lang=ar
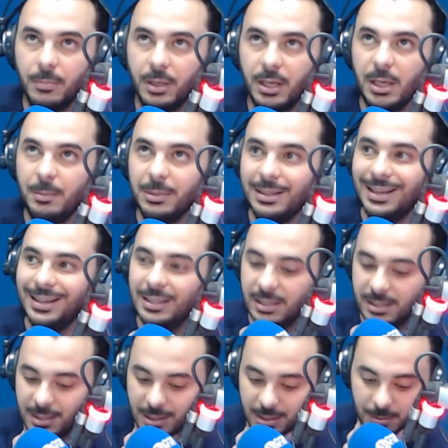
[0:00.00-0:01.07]
قيمه
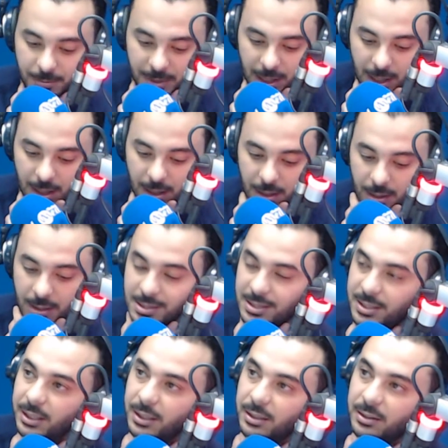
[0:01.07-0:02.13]
الاختصاص نتاع
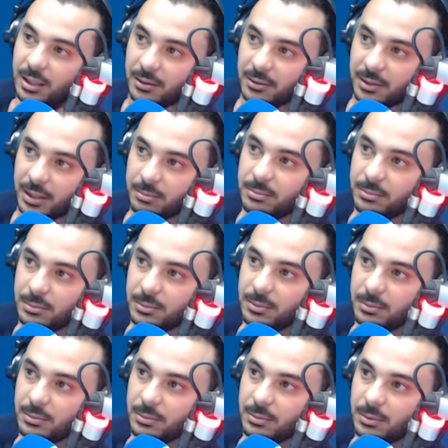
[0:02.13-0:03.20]
اخصائي التغذيه
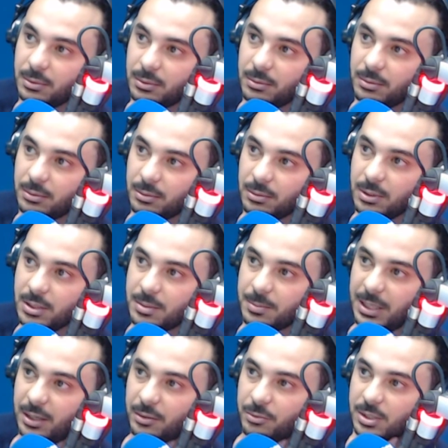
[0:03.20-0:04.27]
وي لازم
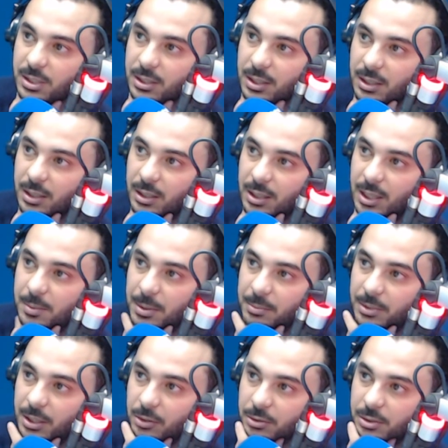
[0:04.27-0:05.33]
يعرفوا زاد القيمه
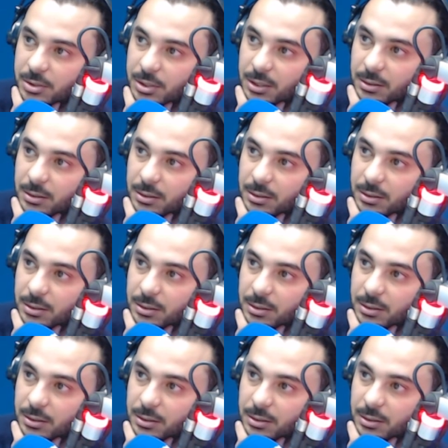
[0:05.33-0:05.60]
نتاعو ديجا